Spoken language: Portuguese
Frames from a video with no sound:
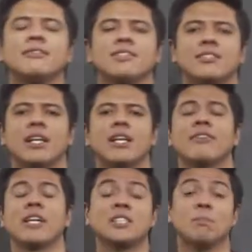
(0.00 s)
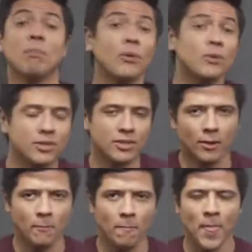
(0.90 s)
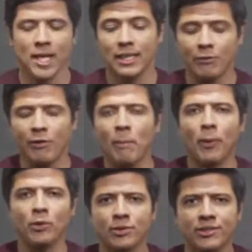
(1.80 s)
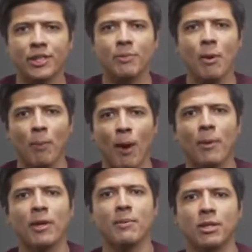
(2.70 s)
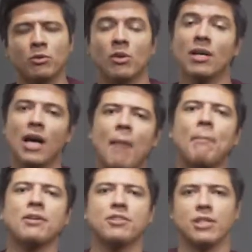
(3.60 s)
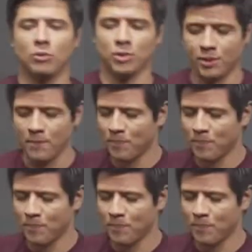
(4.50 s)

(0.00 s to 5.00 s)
você vai levar de produção. Então, eu vou produzir o meu próprio alimento a partir da luz.